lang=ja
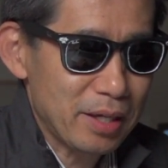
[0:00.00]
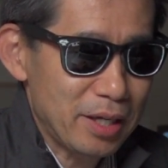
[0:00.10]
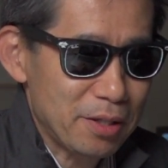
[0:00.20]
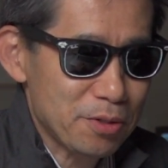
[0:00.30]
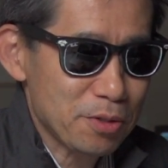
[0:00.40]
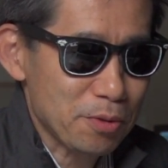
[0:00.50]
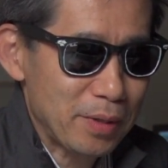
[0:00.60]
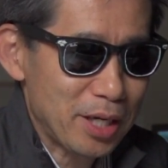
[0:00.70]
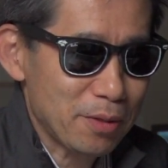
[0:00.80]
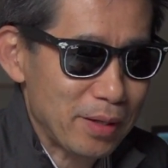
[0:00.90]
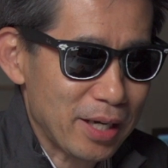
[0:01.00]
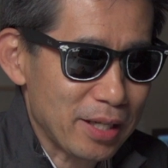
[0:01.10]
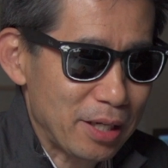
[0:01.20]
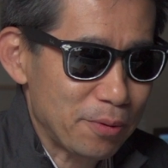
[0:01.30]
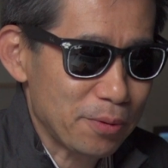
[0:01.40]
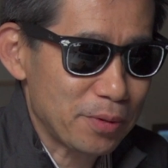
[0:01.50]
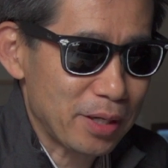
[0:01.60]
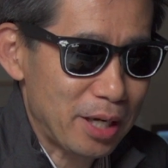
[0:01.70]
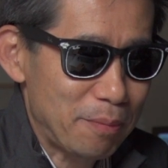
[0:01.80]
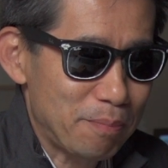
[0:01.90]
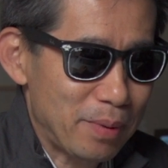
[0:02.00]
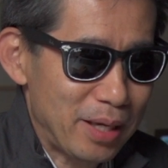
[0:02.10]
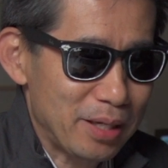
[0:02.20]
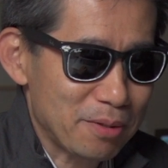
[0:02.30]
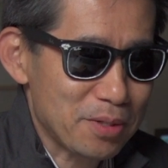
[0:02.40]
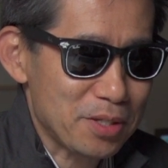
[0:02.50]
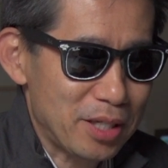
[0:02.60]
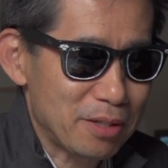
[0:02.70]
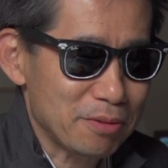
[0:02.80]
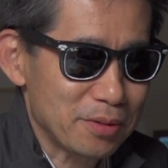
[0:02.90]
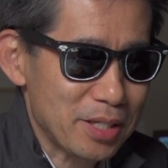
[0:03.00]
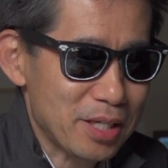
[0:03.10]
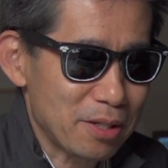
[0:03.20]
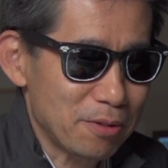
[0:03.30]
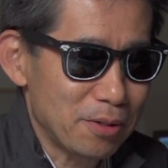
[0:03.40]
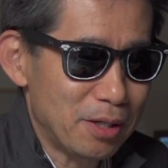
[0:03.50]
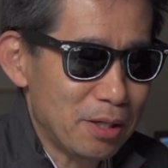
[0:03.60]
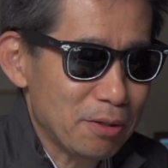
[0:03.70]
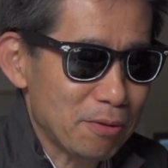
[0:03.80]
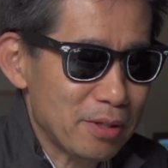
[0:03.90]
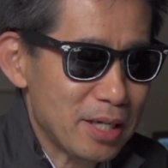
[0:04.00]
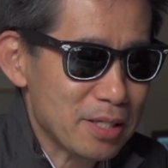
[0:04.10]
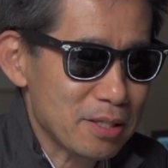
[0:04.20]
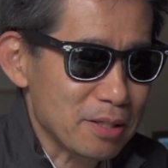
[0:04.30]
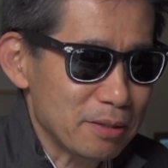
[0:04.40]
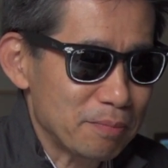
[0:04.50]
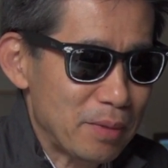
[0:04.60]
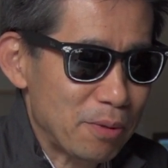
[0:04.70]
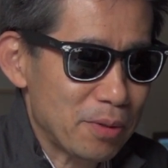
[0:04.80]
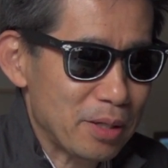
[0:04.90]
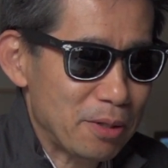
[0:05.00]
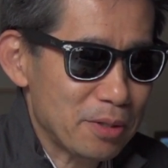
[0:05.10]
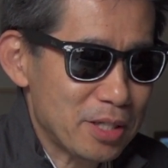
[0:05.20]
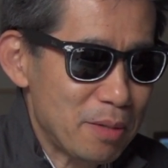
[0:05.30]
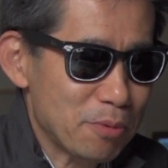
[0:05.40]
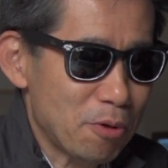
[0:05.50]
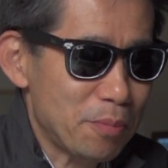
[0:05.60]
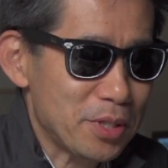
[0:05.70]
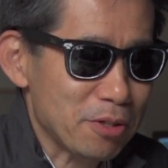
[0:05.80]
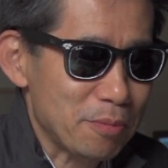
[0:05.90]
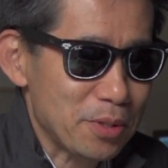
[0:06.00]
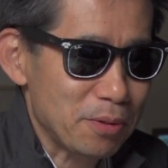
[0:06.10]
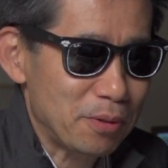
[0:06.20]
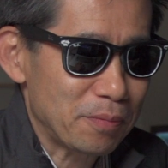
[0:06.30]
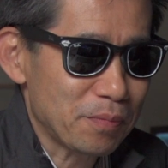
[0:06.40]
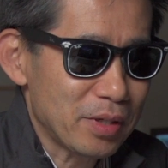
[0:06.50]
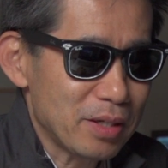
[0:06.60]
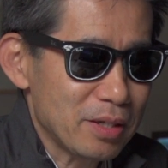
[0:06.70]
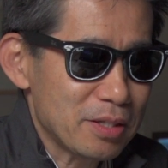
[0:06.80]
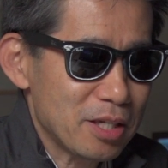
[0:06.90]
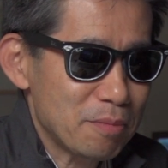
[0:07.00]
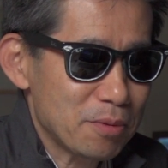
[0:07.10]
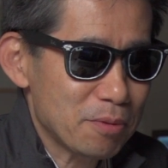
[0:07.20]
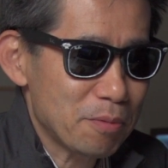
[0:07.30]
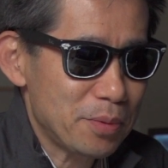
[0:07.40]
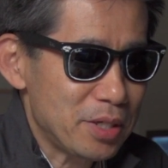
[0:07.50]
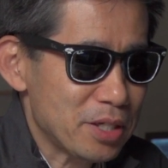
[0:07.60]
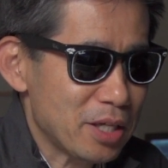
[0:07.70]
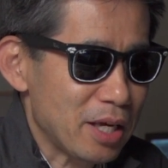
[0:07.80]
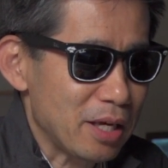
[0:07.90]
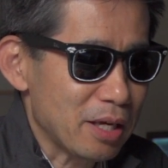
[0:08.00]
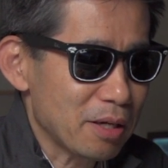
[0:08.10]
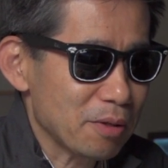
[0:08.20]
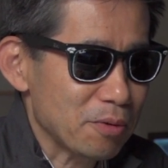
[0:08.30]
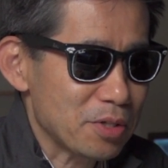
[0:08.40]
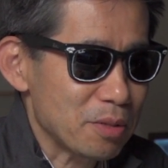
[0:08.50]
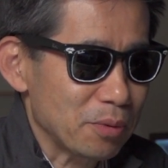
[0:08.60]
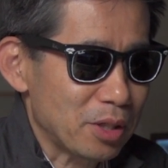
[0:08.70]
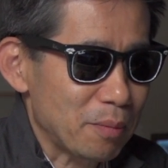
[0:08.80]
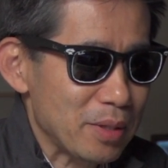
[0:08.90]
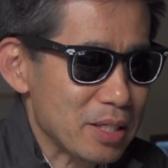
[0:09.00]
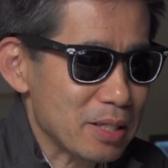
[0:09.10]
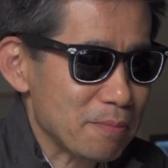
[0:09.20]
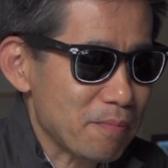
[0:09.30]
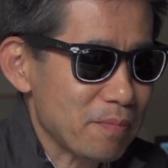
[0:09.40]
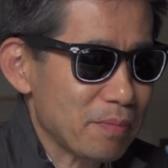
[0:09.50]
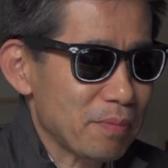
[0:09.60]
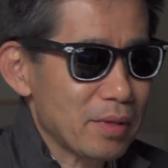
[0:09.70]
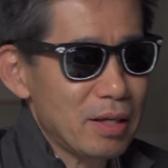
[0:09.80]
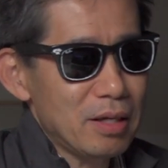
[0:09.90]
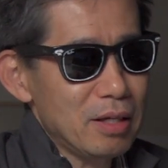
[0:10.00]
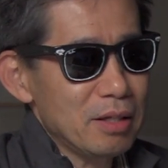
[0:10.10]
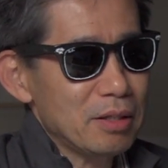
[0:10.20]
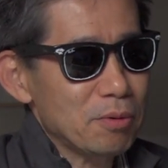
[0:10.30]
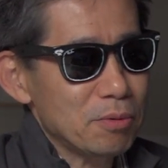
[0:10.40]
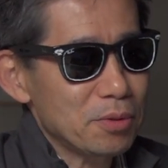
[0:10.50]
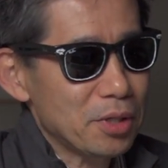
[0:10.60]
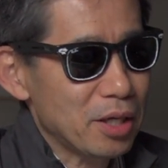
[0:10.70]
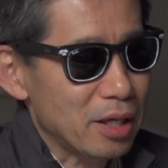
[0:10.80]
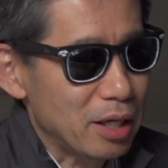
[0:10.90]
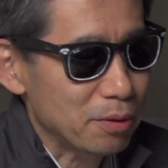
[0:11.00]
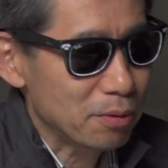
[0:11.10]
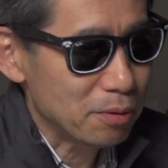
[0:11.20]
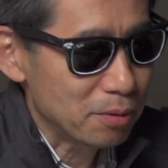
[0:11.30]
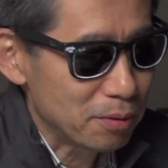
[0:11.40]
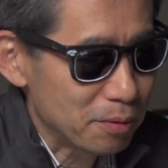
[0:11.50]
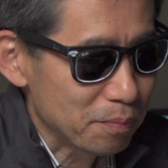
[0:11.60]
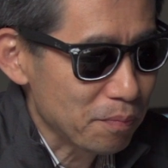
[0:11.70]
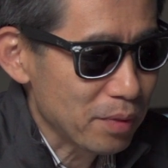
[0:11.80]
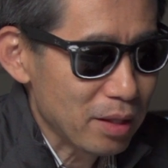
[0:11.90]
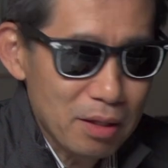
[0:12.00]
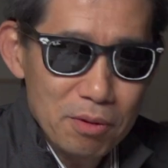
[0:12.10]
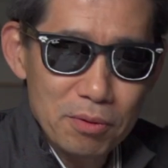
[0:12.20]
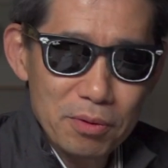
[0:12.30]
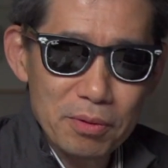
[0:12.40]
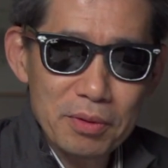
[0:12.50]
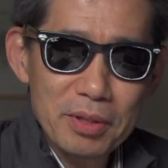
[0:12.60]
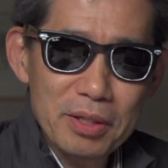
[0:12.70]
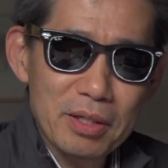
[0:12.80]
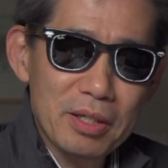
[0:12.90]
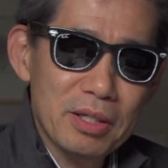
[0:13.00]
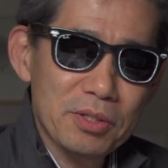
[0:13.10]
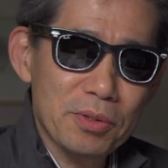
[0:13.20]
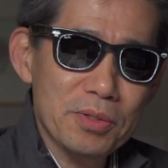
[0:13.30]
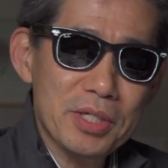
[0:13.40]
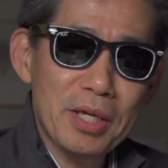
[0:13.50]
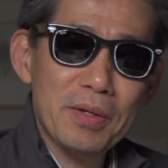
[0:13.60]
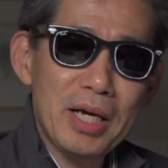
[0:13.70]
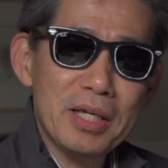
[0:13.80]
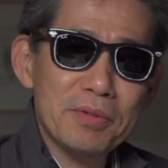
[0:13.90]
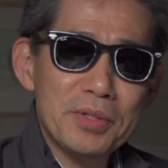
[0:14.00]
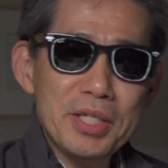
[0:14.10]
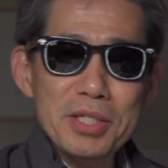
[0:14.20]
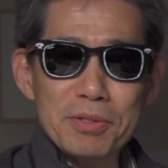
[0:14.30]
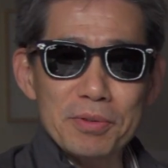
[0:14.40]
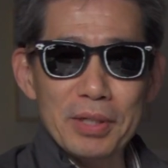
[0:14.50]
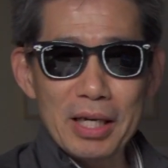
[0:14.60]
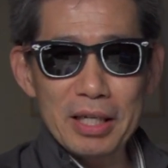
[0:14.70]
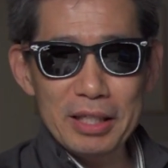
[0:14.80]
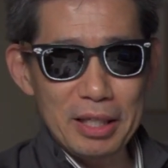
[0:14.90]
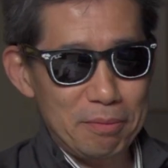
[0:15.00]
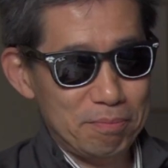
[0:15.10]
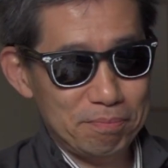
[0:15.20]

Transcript: えー、とちょっとわけのわからないホルダーがいっぱいくっついてくるんですけどとりあえず、まあ、これ全部コピーしておきましょう全部コピーしてこっちに持ってきますでこの時あのこの外付けのハードディスクの中に、